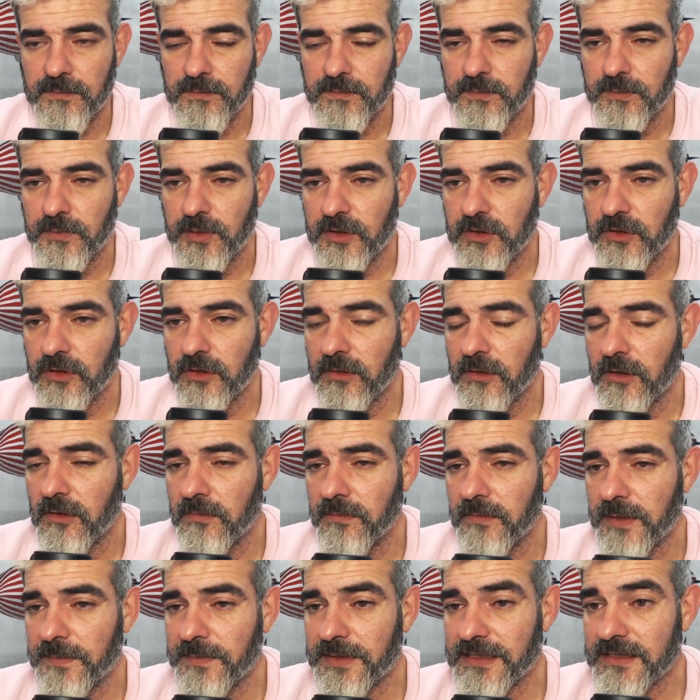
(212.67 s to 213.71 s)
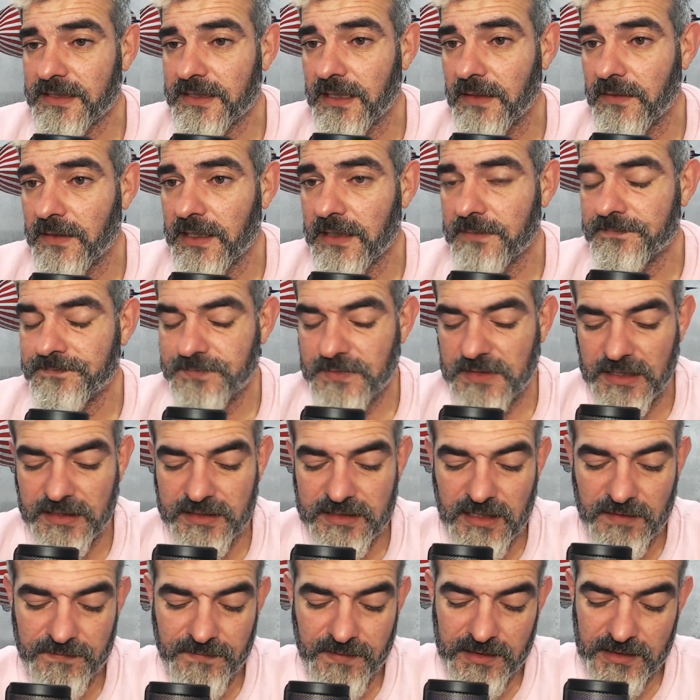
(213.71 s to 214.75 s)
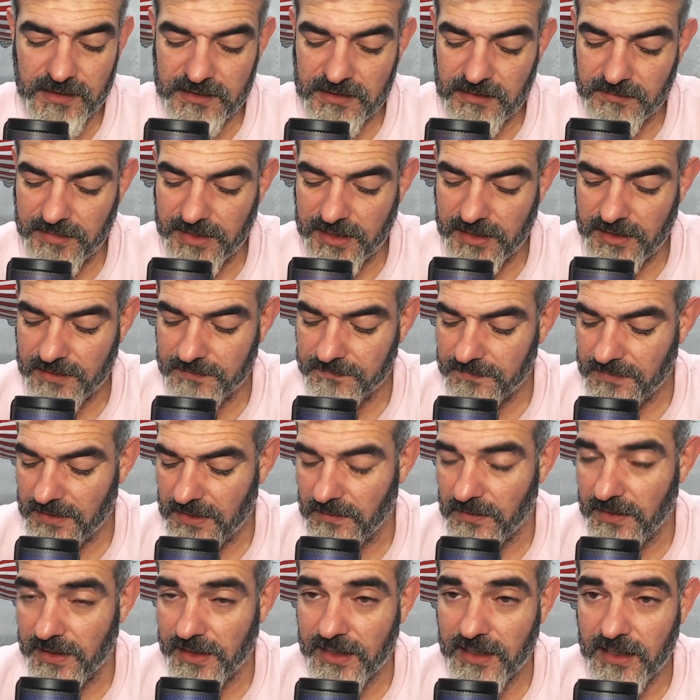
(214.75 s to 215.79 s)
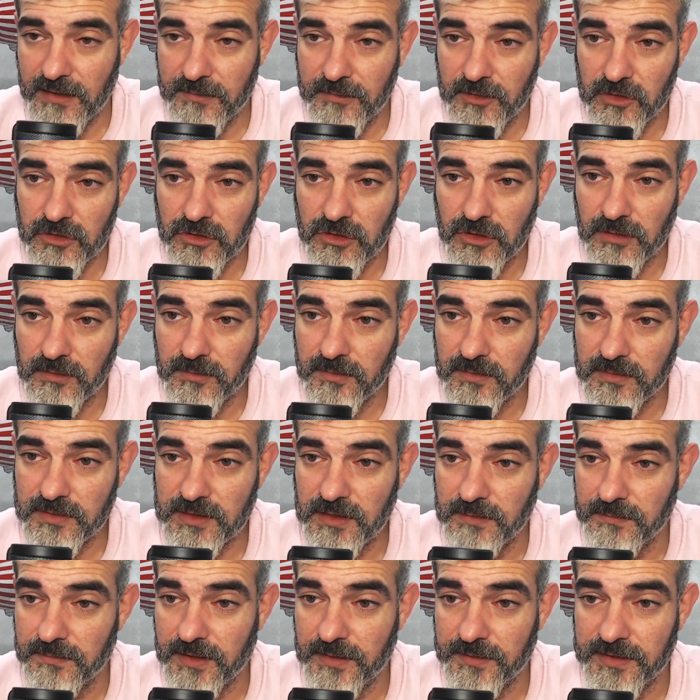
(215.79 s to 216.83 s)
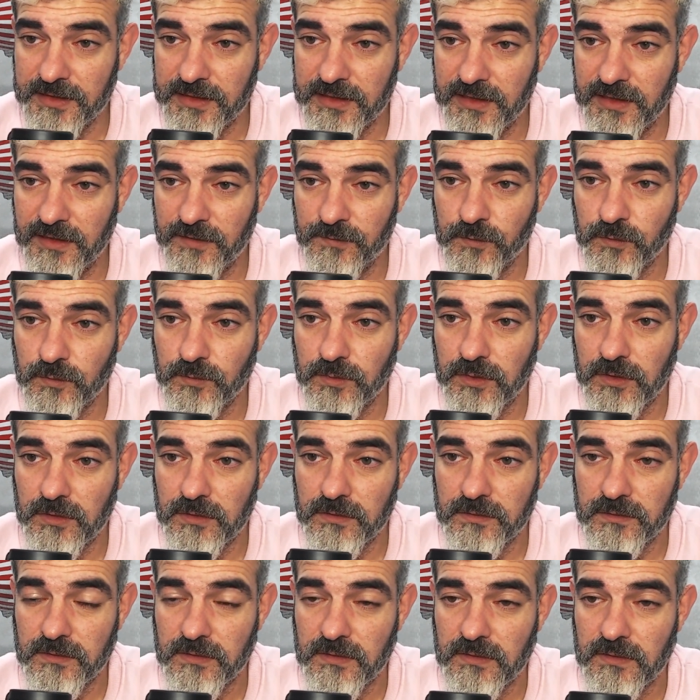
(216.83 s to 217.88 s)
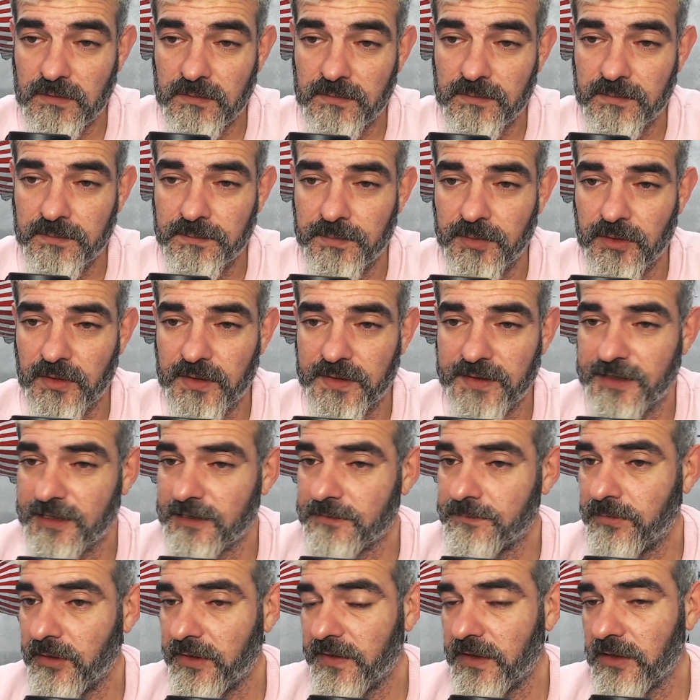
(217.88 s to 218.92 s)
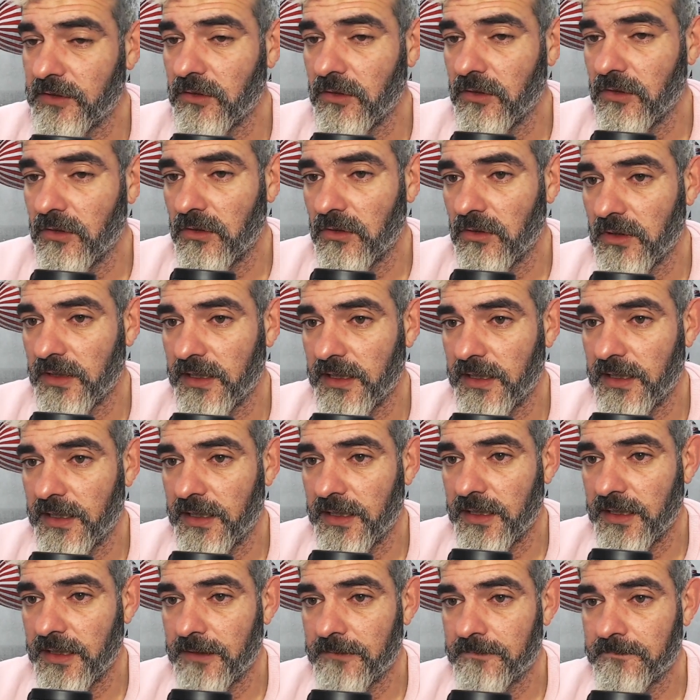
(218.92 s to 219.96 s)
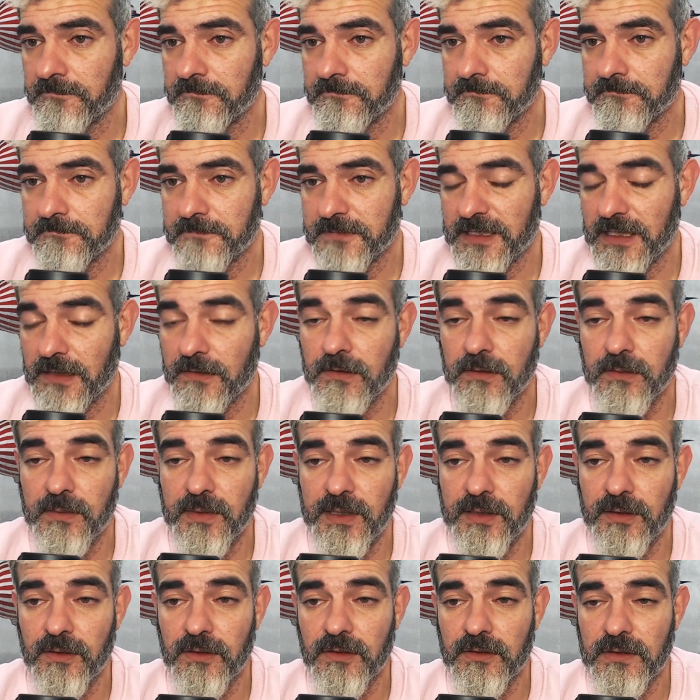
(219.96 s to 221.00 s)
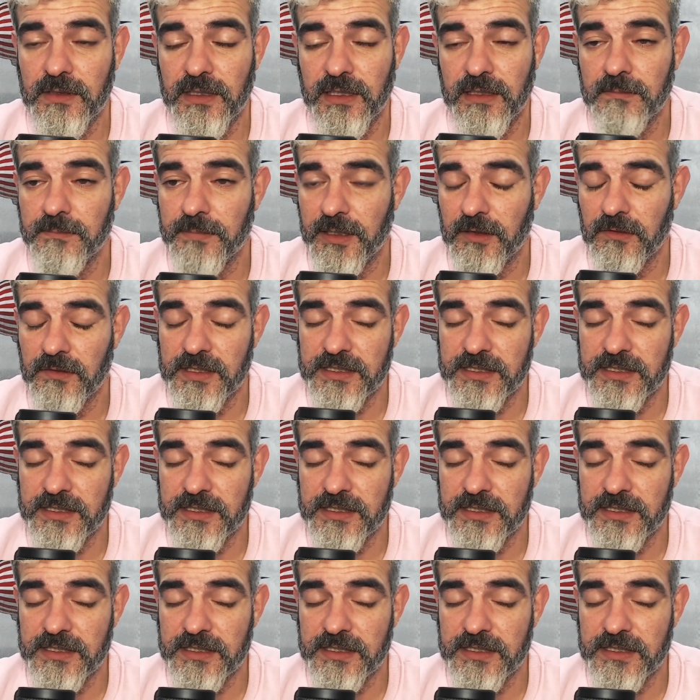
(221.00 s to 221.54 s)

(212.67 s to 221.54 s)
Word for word: Pues yo me pensaba que este fin de semana hablaríamos simplemente de fútbol. Porque después de todo lo que se ha vivido en el parón de